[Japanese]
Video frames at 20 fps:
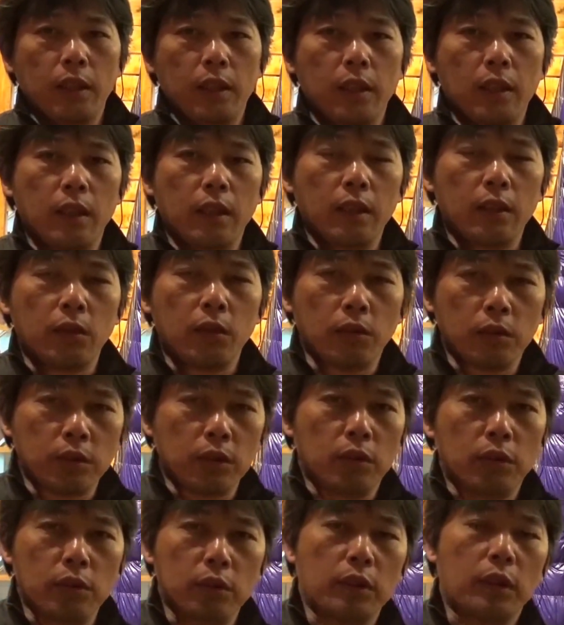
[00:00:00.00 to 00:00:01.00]
えー、道具
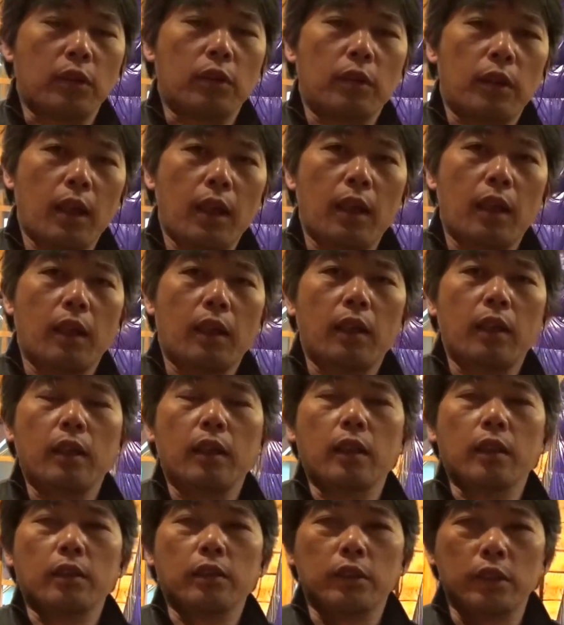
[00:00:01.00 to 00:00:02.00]
のことだとか、
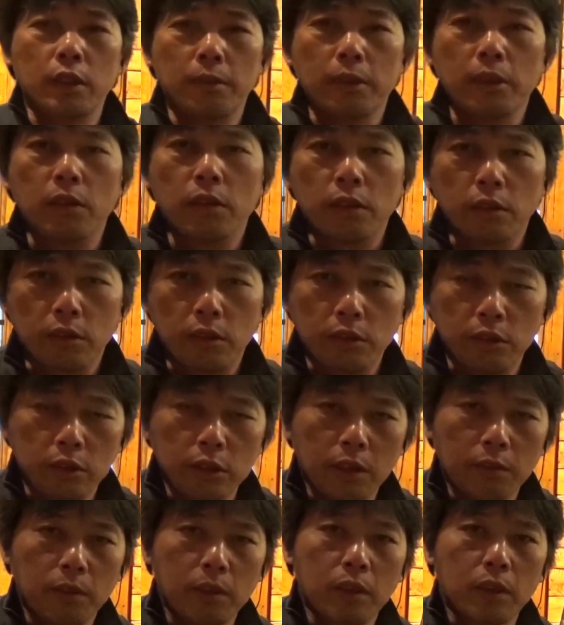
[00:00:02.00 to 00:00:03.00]
え冬山のこと
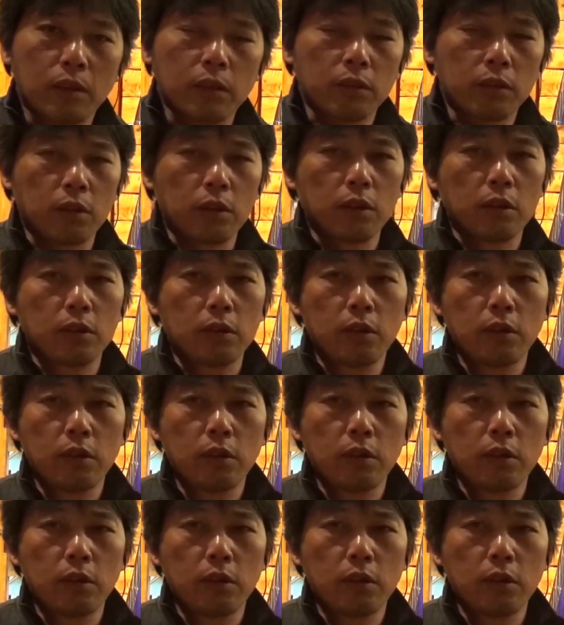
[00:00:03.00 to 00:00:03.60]
雪山のこと